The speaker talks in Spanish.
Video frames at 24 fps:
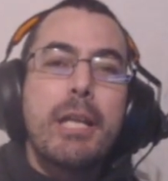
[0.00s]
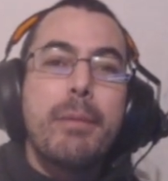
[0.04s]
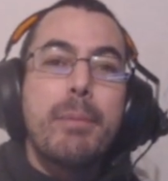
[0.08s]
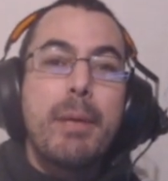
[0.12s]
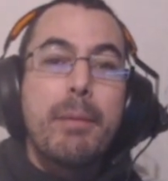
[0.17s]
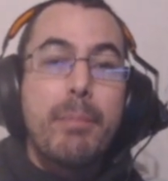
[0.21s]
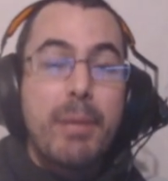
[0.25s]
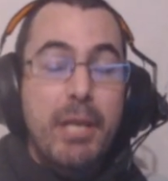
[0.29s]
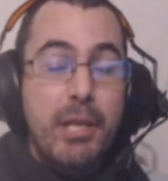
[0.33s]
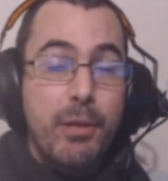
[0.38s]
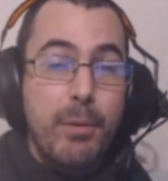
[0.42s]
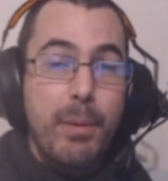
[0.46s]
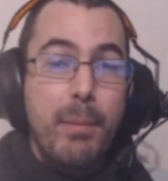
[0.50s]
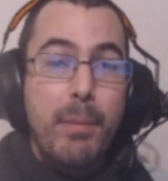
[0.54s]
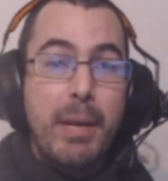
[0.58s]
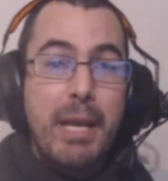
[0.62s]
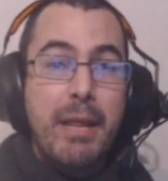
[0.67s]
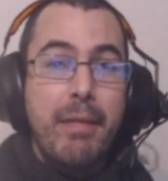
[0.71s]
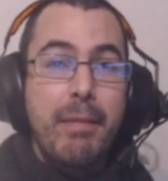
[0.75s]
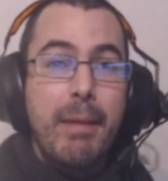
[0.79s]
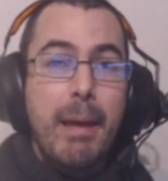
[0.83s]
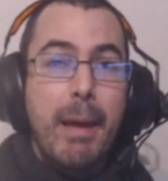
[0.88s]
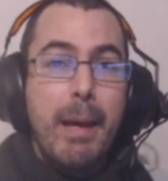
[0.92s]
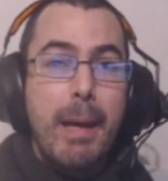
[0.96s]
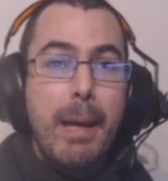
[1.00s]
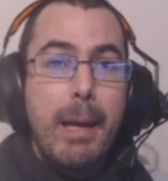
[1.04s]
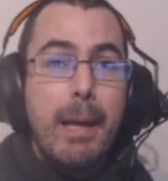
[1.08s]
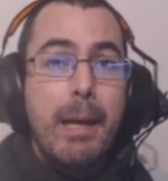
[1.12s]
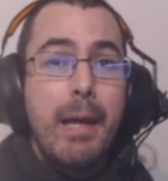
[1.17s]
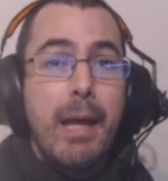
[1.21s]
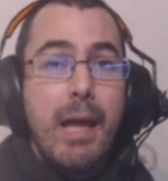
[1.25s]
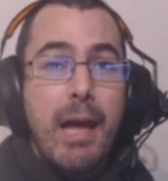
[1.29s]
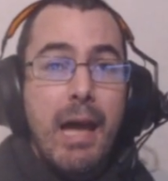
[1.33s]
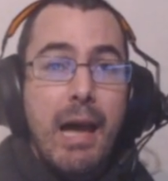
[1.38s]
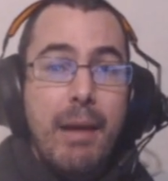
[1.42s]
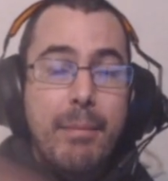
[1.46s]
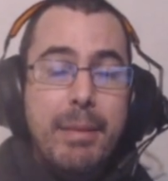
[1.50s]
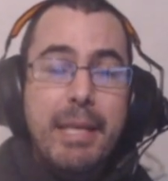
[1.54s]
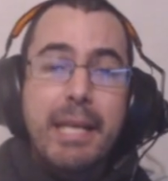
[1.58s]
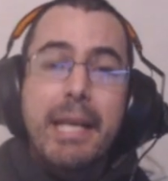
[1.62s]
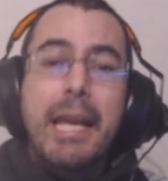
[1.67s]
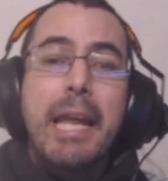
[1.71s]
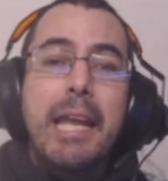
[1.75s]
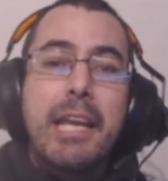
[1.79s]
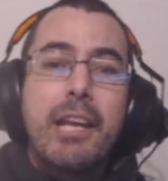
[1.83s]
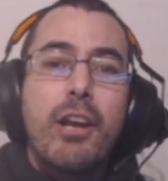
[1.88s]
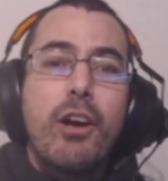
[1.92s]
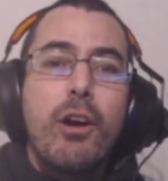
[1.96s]
Bienvenido, bienvenida a mi
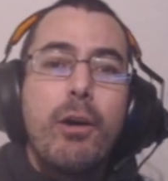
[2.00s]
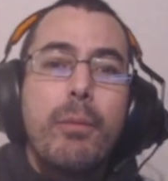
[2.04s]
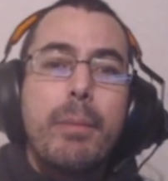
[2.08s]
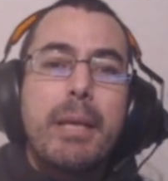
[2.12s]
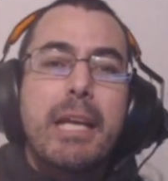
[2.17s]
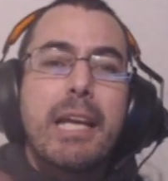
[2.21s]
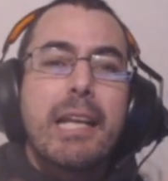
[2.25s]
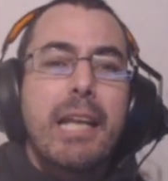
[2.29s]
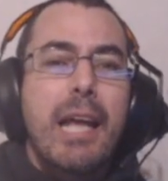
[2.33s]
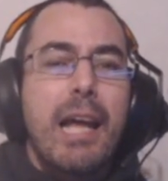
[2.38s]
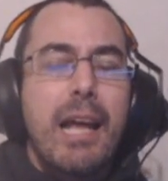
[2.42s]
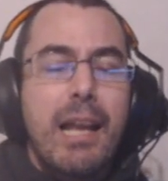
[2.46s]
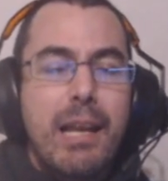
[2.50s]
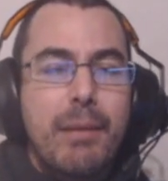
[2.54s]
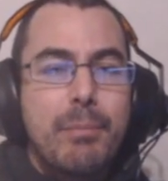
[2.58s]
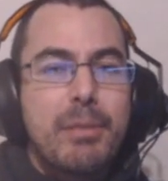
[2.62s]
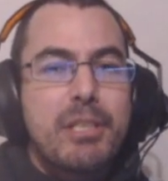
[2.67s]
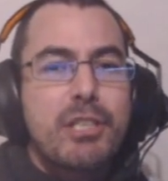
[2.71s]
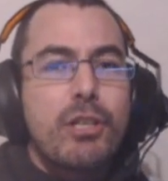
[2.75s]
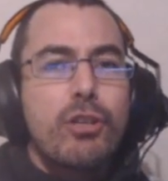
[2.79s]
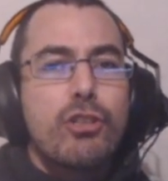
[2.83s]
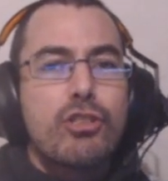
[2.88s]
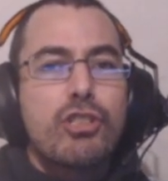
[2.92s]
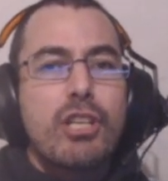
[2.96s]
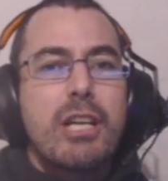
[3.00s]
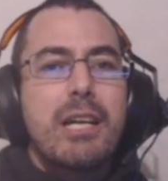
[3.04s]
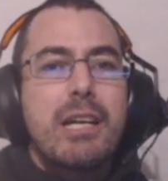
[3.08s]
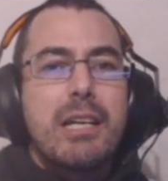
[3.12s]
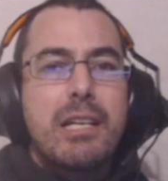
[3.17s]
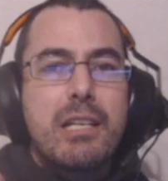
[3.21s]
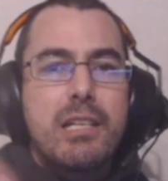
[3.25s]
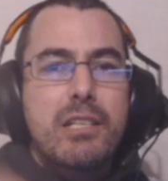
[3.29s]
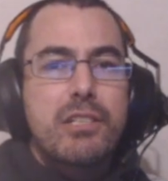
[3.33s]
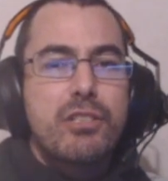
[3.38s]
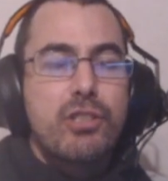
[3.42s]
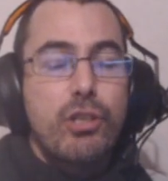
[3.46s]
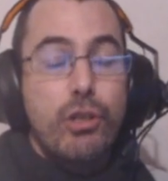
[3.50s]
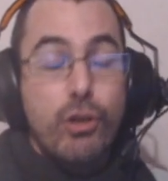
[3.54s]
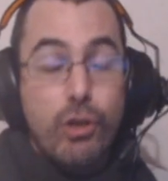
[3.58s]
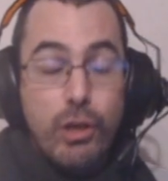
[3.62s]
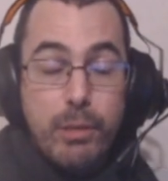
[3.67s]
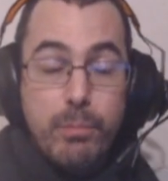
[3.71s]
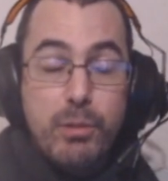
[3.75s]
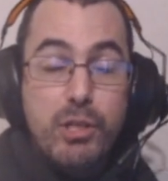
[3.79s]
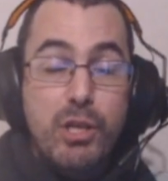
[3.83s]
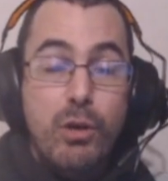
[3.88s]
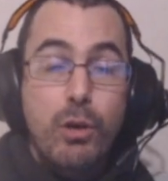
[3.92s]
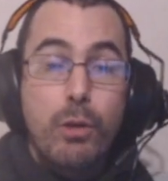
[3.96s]
reino, mi canal, mis cosas Soy Oli,
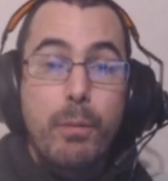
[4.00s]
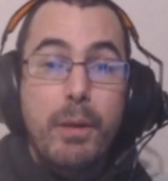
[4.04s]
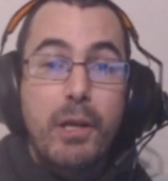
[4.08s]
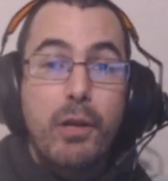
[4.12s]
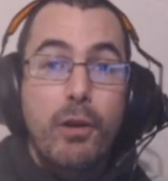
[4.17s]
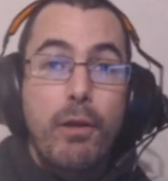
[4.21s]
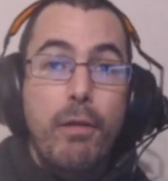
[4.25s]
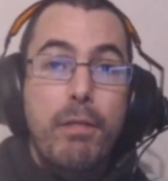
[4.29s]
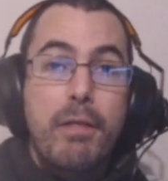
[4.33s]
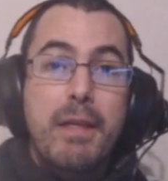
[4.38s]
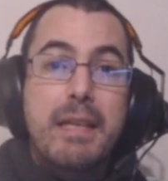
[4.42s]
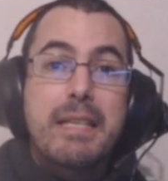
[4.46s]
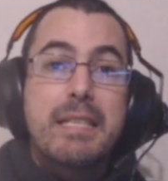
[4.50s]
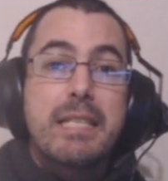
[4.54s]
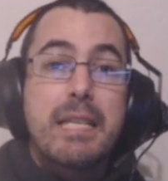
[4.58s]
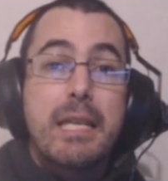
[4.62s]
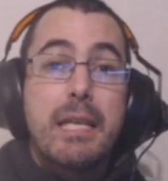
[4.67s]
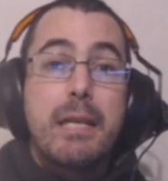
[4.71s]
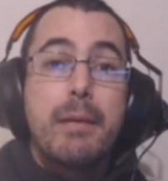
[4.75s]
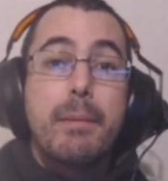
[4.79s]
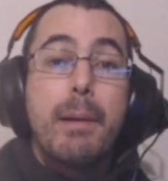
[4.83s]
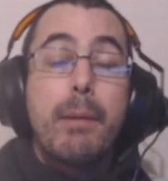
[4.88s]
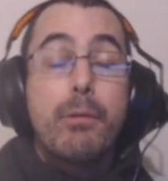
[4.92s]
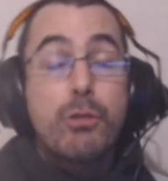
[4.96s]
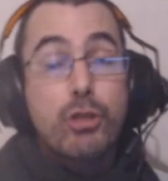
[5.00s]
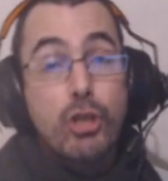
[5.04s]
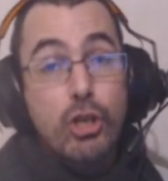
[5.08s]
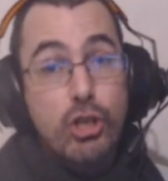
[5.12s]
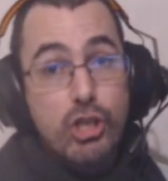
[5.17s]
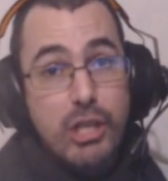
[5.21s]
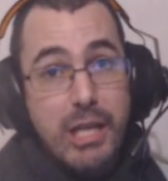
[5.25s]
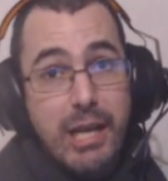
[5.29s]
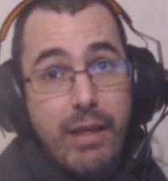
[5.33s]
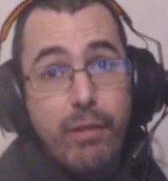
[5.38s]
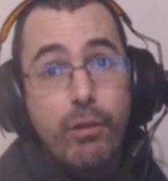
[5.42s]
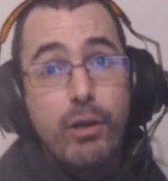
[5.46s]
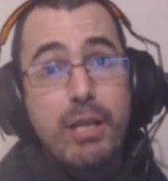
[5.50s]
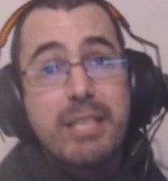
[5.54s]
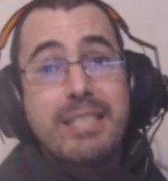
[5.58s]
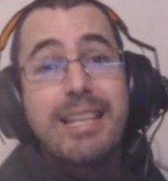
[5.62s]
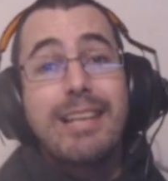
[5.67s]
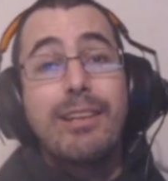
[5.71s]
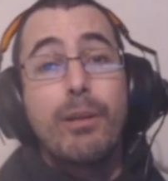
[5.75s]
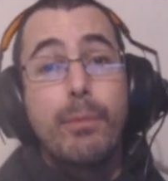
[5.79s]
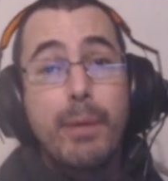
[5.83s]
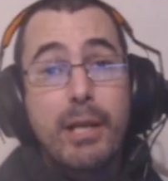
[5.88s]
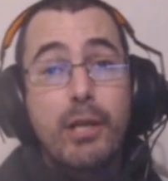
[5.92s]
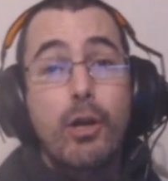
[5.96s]
por si aún no me conoces Y vamos con los ganadores del
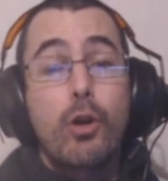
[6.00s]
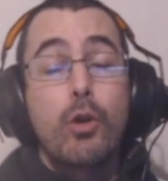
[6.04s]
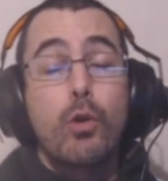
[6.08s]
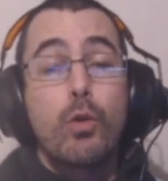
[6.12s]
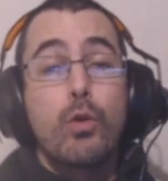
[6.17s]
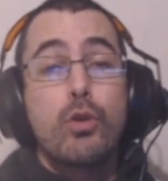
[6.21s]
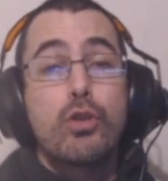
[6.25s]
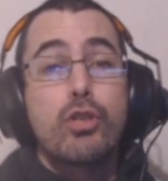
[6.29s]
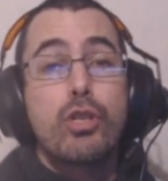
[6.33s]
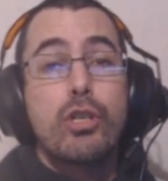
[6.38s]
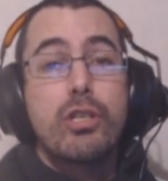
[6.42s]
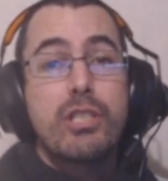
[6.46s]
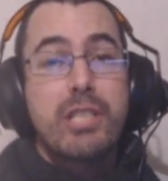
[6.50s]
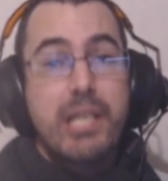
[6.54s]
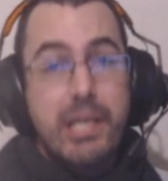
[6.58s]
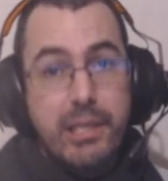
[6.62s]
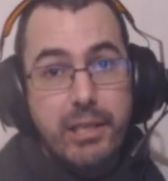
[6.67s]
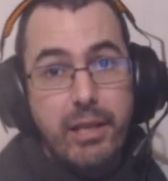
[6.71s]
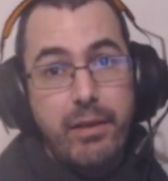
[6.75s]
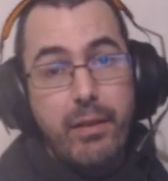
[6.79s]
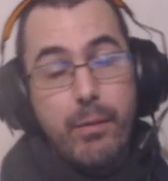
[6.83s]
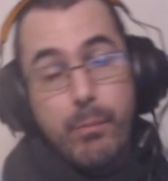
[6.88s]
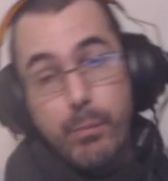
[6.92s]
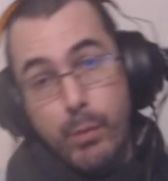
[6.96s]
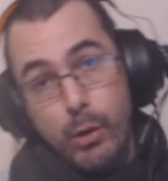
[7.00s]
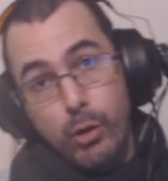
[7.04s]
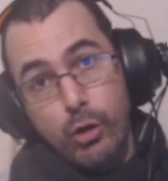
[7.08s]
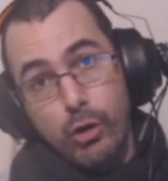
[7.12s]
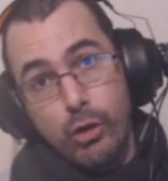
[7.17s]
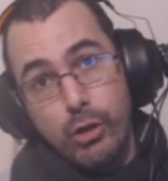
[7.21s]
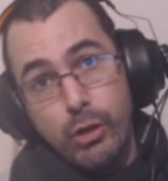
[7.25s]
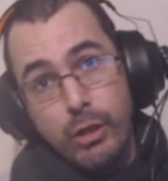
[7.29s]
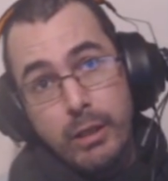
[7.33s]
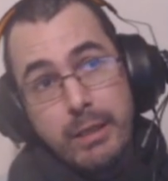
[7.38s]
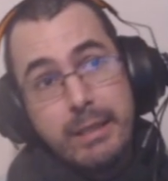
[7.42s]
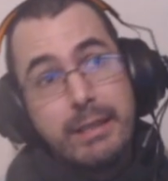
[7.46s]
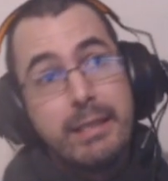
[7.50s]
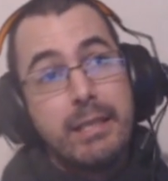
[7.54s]
doble concurso Sé que tarda un poco